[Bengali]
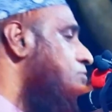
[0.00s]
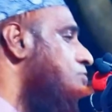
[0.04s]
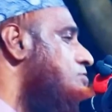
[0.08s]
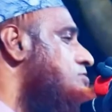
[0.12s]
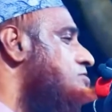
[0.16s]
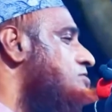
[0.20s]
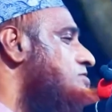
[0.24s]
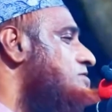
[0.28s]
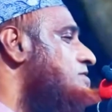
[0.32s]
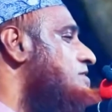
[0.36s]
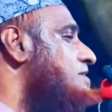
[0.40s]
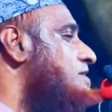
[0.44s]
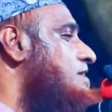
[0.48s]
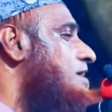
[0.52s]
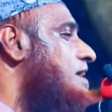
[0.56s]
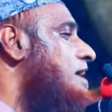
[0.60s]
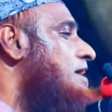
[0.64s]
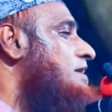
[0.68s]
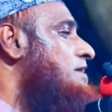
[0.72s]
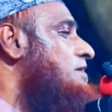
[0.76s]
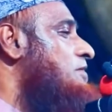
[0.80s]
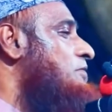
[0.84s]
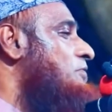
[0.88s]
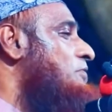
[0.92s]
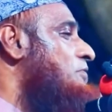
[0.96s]
করছেন
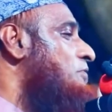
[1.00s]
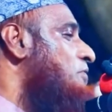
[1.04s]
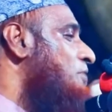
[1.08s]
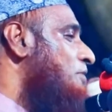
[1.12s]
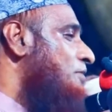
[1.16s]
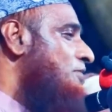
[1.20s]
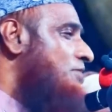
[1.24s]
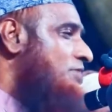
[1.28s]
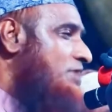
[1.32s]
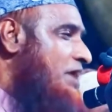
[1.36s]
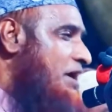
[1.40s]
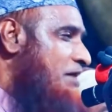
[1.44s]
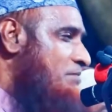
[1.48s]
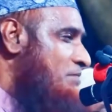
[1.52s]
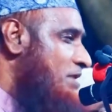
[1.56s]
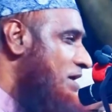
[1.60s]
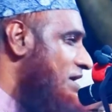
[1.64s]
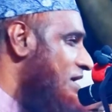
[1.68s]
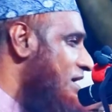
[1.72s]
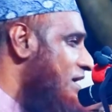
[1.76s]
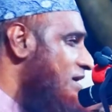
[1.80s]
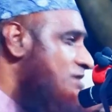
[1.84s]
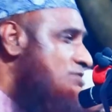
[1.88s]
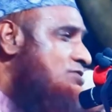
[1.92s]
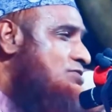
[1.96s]
কালেও
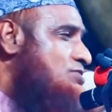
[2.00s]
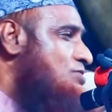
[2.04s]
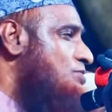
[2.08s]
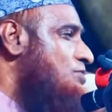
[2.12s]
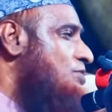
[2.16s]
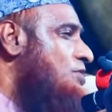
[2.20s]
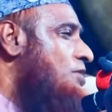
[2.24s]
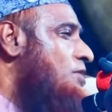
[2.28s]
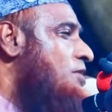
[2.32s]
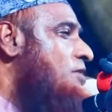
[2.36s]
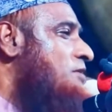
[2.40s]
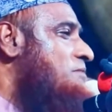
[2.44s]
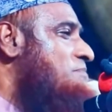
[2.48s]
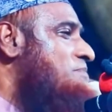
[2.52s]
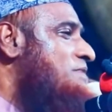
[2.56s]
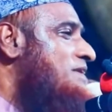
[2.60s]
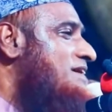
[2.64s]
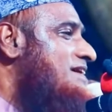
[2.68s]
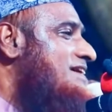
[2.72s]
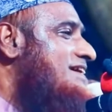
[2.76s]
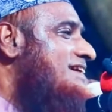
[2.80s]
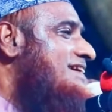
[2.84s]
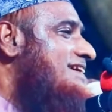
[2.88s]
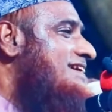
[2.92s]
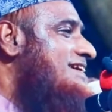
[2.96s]
নামাজ তোর
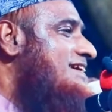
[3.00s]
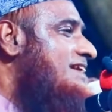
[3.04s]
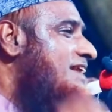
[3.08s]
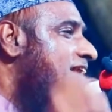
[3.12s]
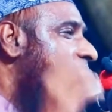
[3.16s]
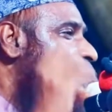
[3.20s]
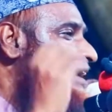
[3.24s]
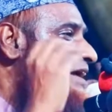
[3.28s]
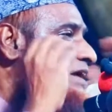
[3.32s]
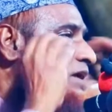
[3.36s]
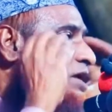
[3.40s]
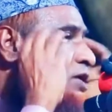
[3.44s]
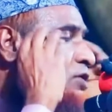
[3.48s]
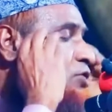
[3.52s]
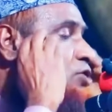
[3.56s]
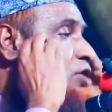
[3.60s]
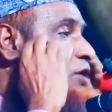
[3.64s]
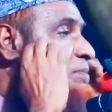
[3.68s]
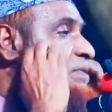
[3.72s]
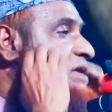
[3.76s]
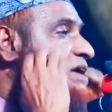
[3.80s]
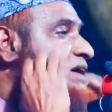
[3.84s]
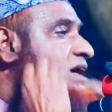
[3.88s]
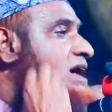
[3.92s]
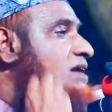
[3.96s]
হবে না
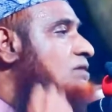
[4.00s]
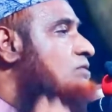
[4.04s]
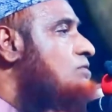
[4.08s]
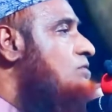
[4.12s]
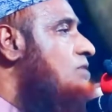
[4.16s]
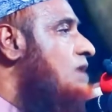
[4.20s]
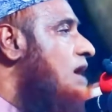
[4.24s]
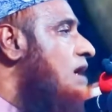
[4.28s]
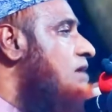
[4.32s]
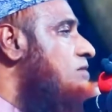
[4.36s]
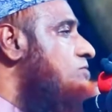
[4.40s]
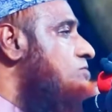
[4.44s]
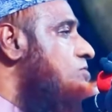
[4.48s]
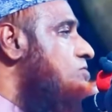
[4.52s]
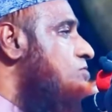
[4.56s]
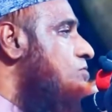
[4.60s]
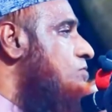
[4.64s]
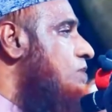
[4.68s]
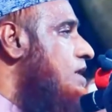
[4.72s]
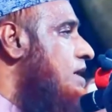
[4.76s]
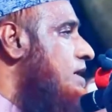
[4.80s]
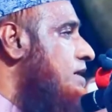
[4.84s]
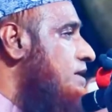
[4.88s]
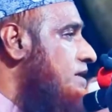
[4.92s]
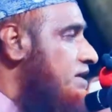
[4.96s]
তবে কেন
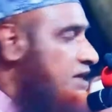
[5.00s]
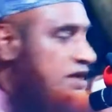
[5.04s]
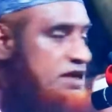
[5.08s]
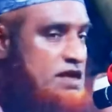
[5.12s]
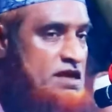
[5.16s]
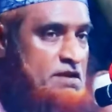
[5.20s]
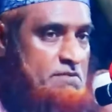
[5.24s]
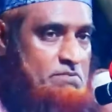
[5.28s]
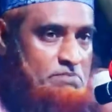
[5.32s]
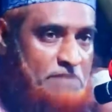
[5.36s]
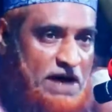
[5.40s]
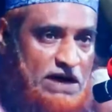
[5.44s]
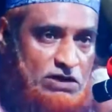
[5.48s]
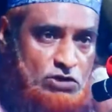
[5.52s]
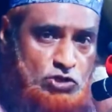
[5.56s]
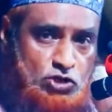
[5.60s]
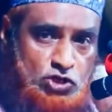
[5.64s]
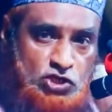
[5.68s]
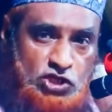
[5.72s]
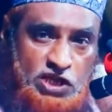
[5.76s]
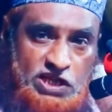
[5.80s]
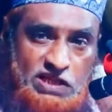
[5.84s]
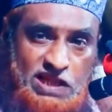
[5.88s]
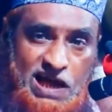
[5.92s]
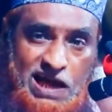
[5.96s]
গাওজোয়ারি
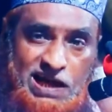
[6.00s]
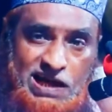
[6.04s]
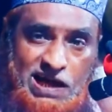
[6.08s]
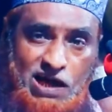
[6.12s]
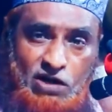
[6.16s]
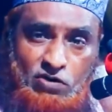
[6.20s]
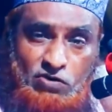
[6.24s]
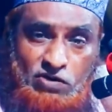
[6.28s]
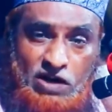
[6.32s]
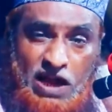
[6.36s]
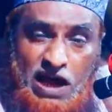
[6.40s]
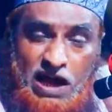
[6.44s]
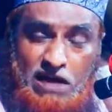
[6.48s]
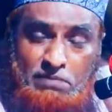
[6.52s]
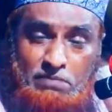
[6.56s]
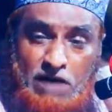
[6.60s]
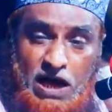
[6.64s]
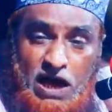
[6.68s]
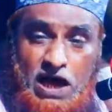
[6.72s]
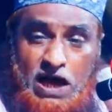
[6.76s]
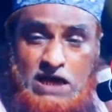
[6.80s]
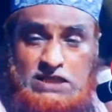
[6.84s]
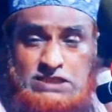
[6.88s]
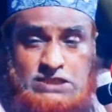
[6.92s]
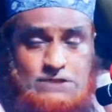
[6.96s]
মানুষকে দেখাও
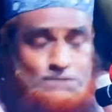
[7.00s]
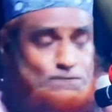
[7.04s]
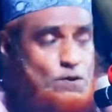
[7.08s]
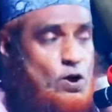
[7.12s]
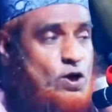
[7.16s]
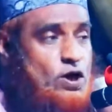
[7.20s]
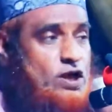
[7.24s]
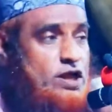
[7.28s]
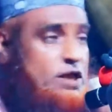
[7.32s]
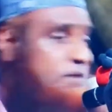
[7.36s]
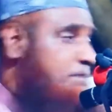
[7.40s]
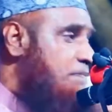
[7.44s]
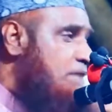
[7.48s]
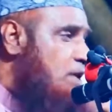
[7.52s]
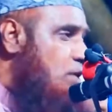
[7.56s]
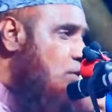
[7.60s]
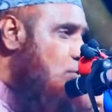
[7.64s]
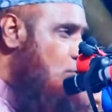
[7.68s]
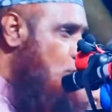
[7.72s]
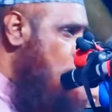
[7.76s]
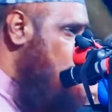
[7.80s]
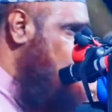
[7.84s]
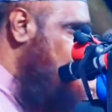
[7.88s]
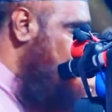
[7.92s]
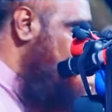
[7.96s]
নামাজ পড়ি
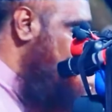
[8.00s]
ও